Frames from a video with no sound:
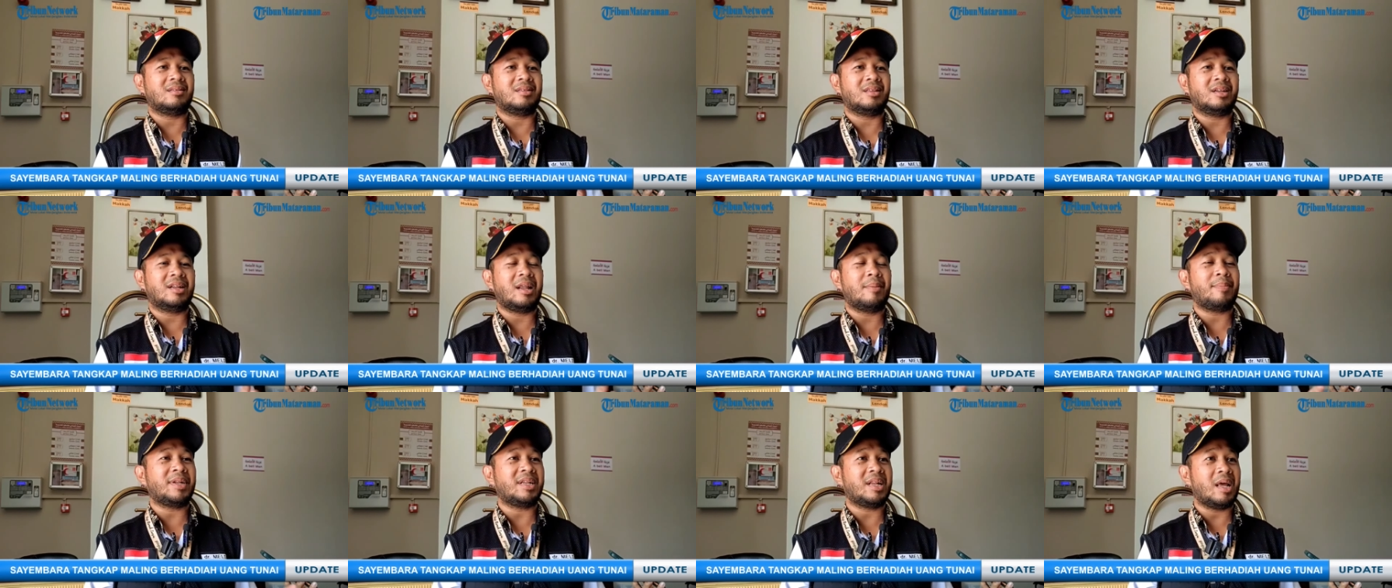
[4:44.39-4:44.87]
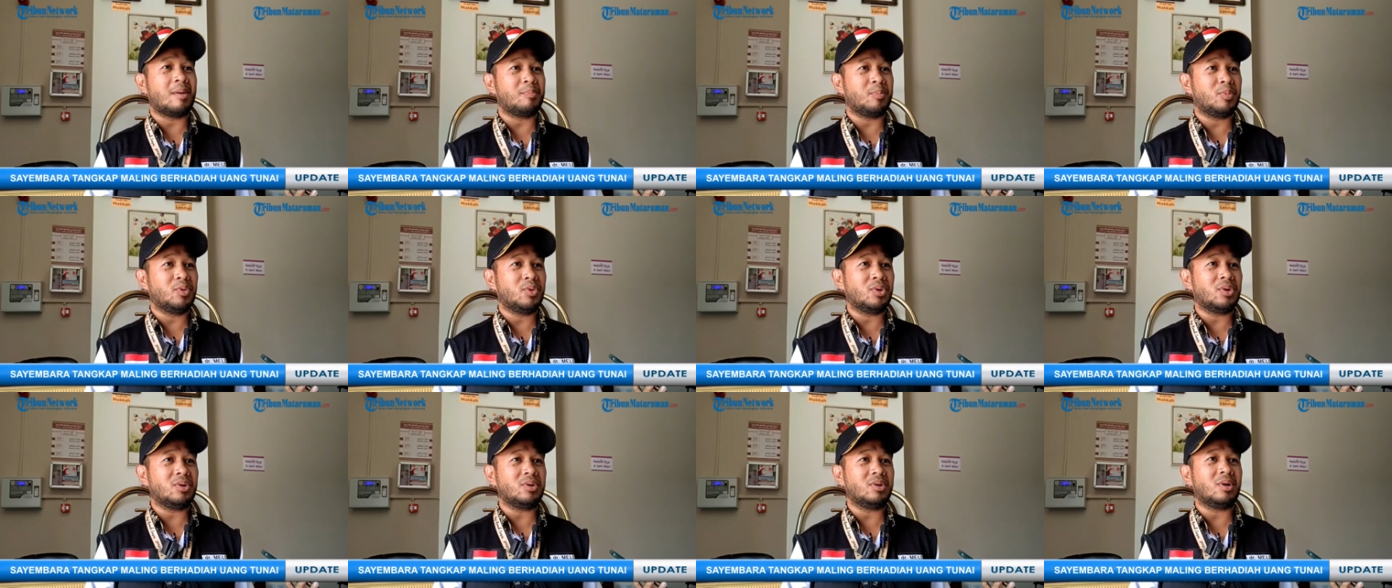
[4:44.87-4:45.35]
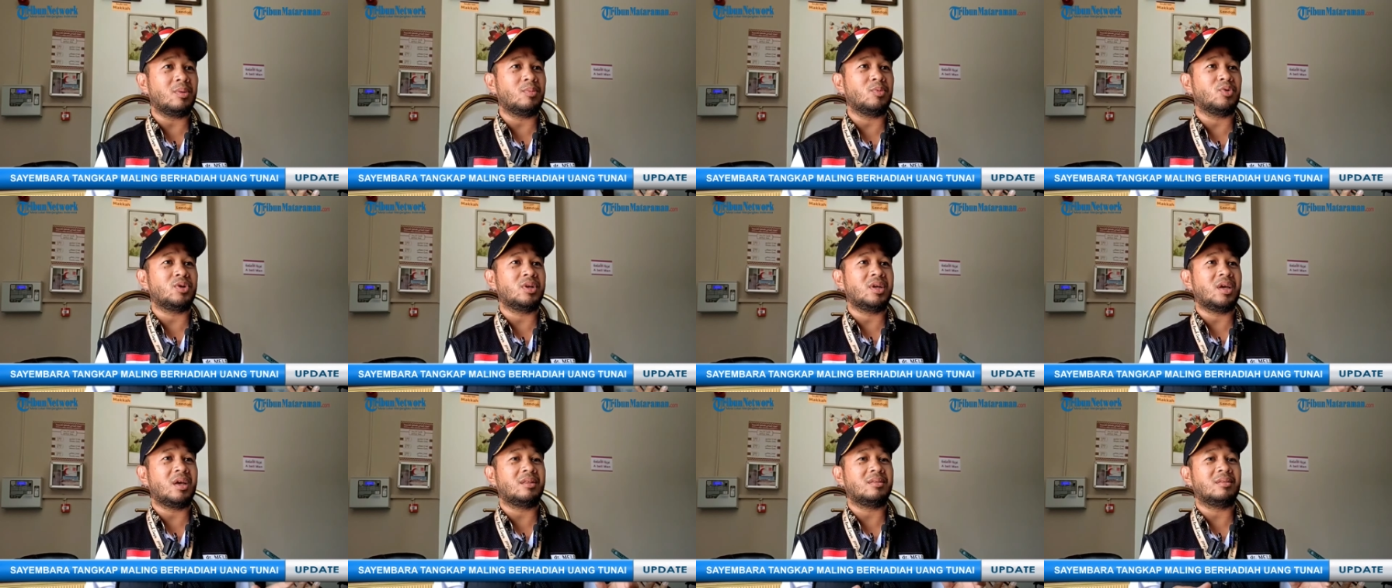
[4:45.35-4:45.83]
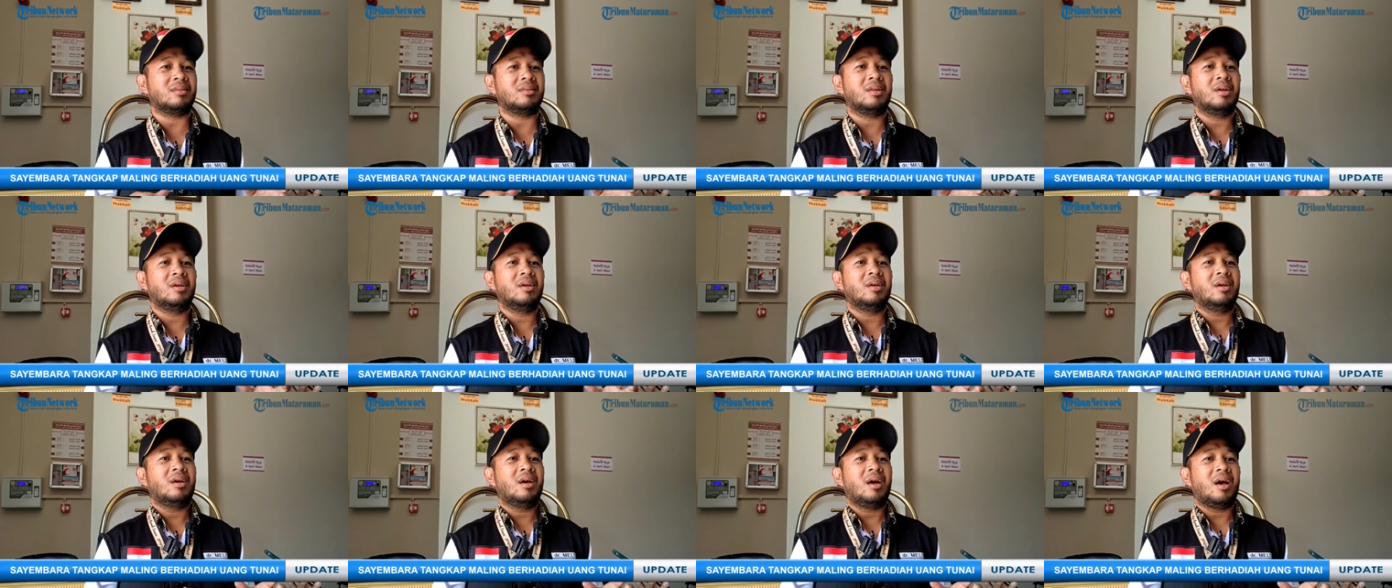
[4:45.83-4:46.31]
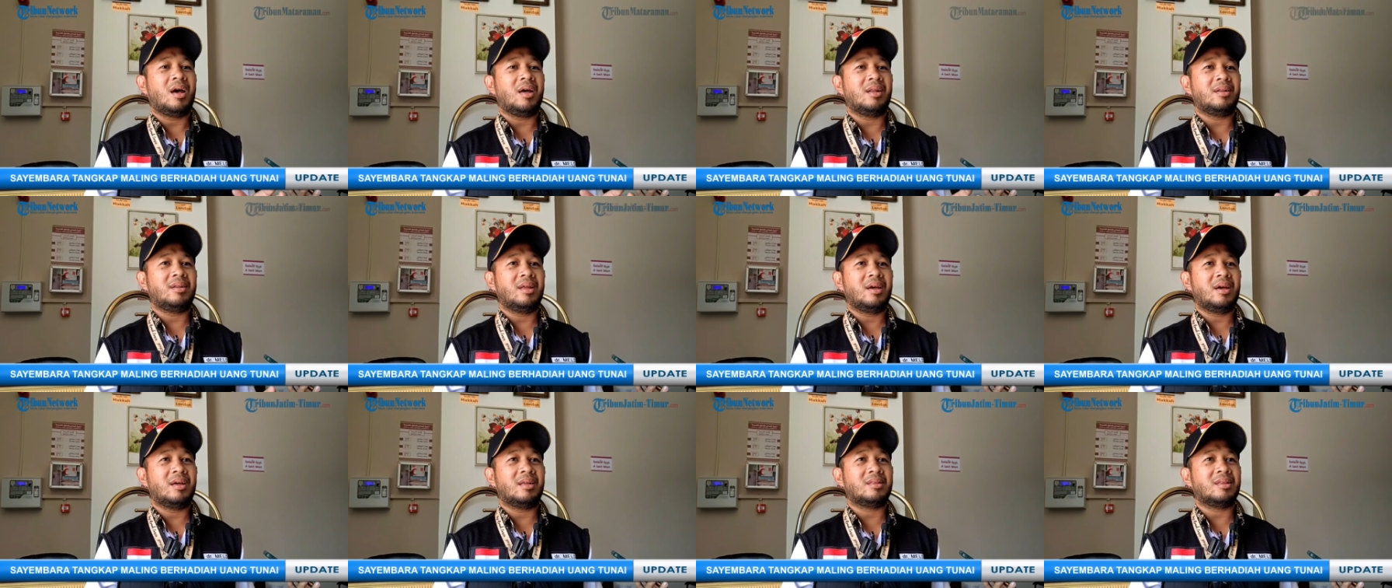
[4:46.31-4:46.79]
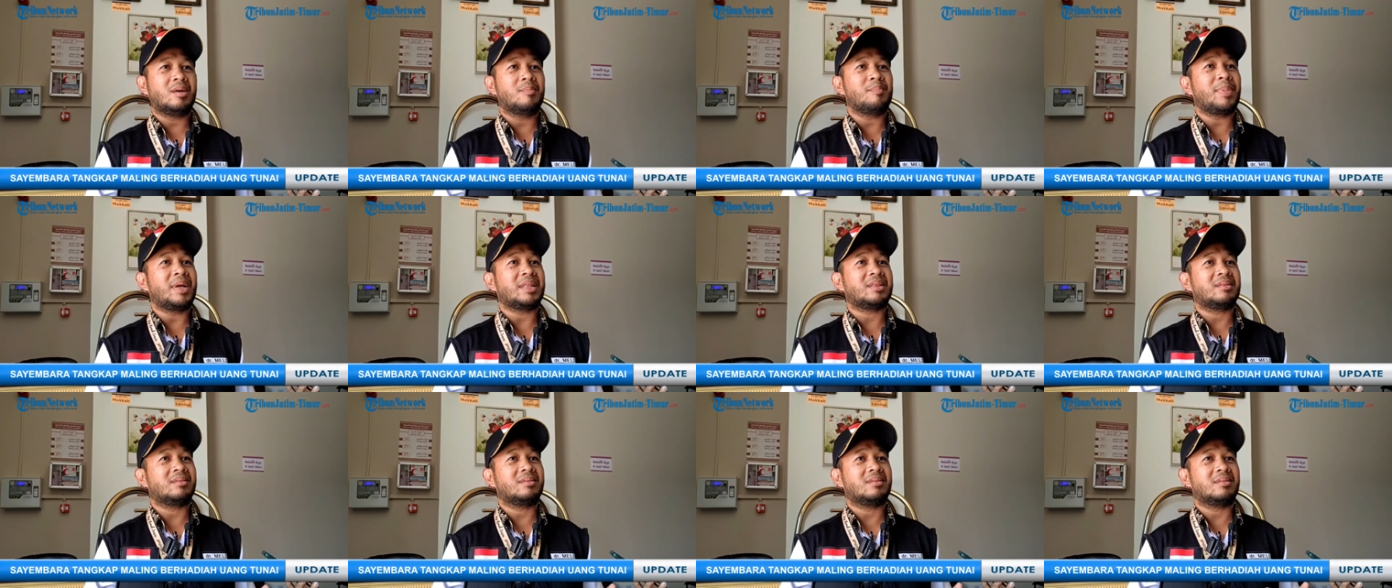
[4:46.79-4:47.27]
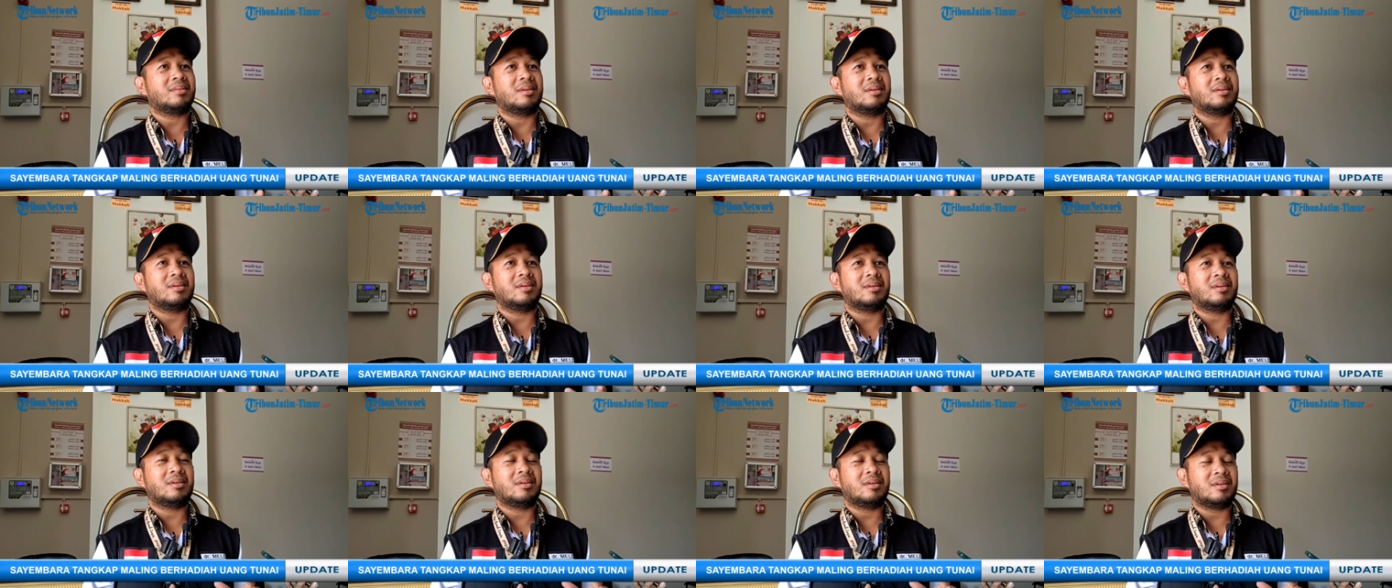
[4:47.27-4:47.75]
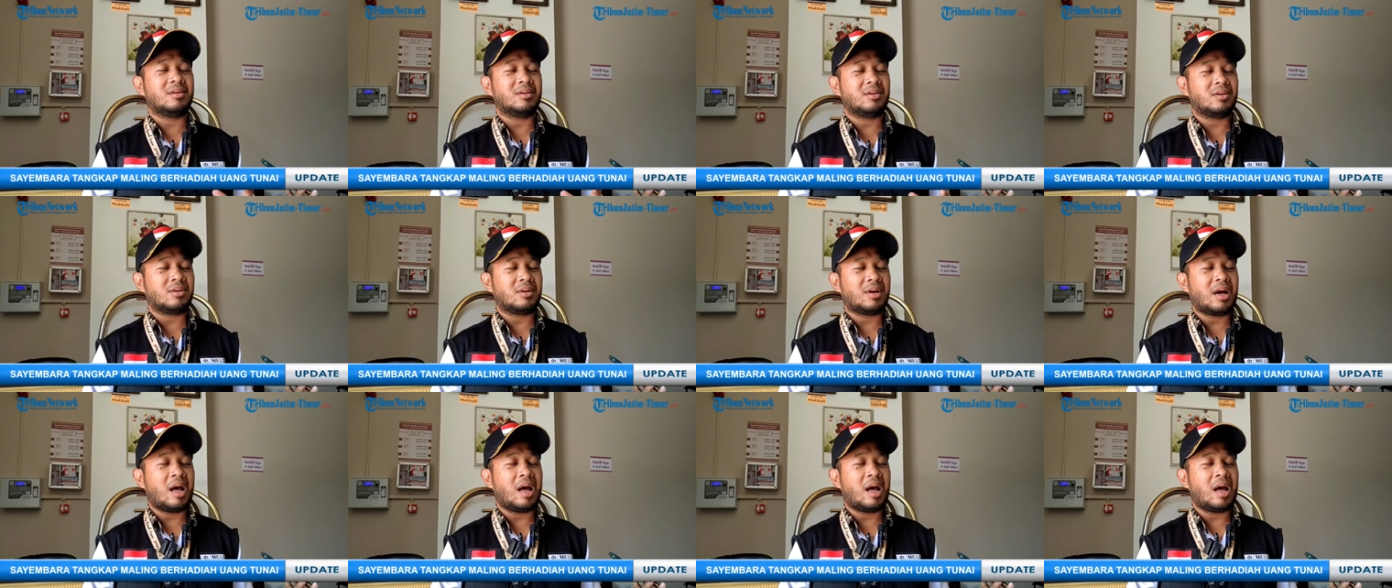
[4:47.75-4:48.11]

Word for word: terdapat dapur, kemudian ada tempat eh,